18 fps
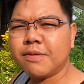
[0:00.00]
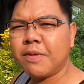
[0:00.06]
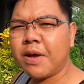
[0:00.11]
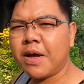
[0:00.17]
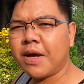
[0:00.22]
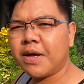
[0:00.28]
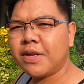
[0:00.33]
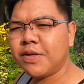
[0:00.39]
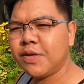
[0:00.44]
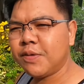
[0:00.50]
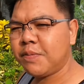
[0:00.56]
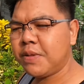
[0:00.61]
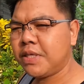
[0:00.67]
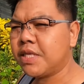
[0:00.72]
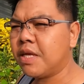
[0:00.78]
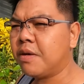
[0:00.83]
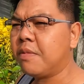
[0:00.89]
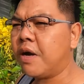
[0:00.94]
mga kanoypi
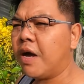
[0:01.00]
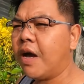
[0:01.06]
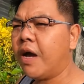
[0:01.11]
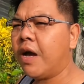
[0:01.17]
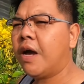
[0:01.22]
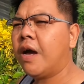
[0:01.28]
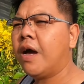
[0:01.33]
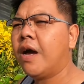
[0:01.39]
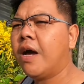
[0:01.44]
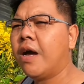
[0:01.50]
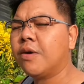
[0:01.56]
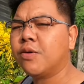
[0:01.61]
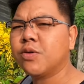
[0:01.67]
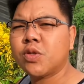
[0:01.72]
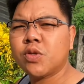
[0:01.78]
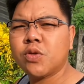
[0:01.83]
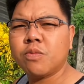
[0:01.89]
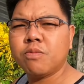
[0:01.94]
sa mga
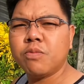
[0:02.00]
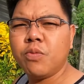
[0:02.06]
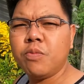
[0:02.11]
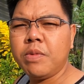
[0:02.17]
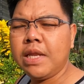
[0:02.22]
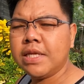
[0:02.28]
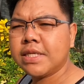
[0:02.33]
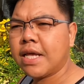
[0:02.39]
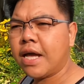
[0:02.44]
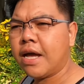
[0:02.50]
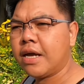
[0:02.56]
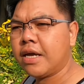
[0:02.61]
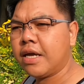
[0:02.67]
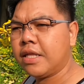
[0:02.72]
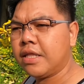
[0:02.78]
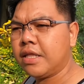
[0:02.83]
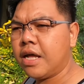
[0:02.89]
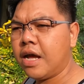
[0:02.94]
gustong bumili sa
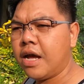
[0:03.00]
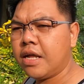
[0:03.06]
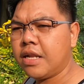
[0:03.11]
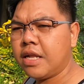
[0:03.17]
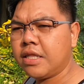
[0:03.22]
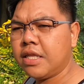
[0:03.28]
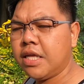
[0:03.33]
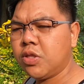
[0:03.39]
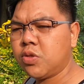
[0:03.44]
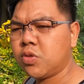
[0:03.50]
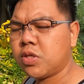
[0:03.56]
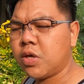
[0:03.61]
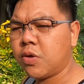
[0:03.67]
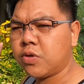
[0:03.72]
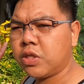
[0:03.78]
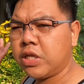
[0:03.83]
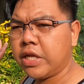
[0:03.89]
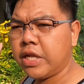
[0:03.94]
akin na nandito
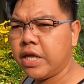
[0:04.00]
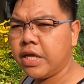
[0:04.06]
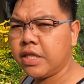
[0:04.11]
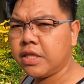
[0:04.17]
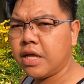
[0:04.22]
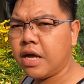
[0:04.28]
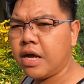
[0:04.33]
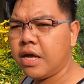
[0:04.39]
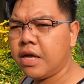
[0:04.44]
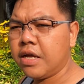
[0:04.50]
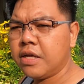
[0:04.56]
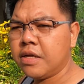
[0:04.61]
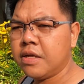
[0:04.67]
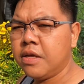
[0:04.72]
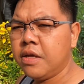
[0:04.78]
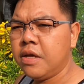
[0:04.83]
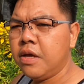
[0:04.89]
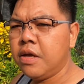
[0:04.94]
sa Ordaneta.
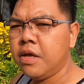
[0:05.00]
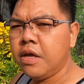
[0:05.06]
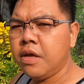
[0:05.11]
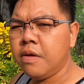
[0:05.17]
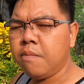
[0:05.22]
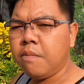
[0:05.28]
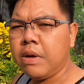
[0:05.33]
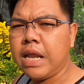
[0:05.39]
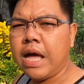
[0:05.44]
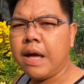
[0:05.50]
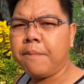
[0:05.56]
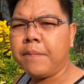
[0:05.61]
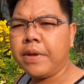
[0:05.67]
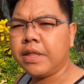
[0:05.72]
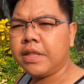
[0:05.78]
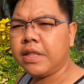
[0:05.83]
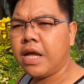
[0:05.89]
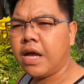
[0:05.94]

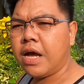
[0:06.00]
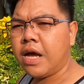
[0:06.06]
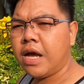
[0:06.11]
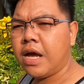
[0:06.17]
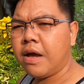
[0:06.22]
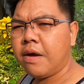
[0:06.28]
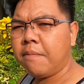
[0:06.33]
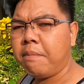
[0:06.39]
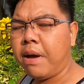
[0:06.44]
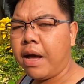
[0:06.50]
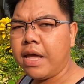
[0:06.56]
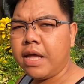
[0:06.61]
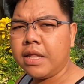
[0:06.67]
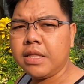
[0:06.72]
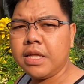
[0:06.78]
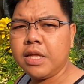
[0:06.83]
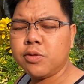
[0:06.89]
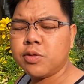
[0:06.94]
Malapit na
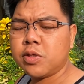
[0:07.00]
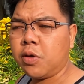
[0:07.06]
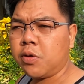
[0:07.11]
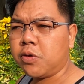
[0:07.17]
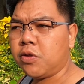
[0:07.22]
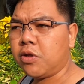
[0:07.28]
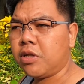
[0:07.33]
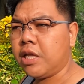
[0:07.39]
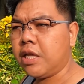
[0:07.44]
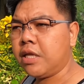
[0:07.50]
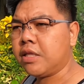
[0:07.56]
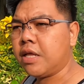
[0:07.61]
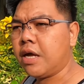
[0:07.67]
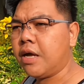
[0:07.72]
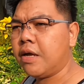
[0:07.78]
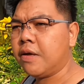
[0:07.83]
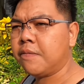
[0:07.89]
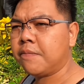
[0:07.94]
bayan dito sa
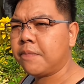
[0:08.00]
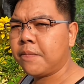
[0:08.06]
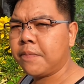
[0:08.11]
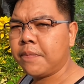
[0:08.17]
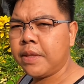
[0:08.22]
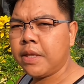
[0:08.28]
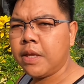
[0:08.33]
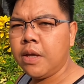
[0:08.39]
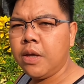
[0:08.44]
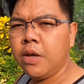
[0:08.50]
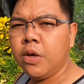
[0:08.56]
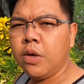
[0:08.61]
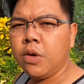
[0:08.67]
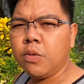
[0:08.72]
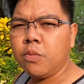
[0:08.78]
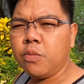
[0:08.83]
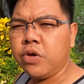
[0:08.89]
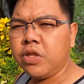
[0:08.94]
Ordaneta.
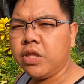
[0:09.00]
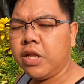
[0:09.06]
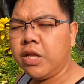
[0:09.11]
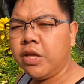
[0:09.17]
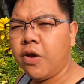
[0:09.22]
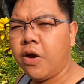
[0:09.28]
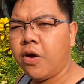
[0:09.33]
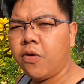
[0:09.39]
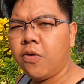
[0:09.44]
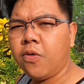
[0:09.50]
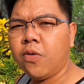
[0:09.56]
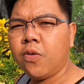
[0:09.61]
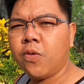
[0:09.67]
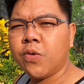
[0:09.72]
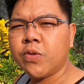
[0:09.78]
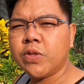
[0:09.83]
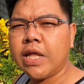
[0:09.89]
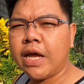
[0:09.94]
Pwede nyo akong
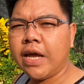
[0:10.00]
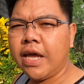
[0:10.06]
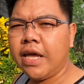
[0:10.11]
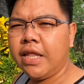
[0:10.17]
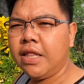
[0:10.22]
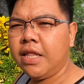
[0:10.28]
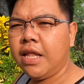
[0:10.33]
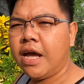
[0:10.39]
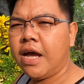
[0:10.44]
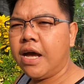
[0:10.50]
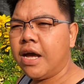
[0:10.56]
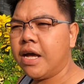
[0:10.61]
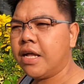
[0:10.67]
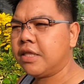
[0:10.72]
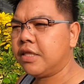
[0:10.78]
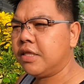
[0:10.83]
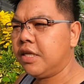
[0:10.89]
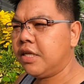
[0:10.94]
kontakin
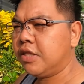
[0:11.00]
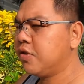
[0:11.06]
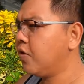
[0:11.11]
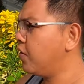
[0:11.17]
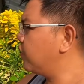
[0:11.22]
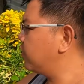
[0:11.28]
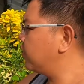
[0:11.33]
at ito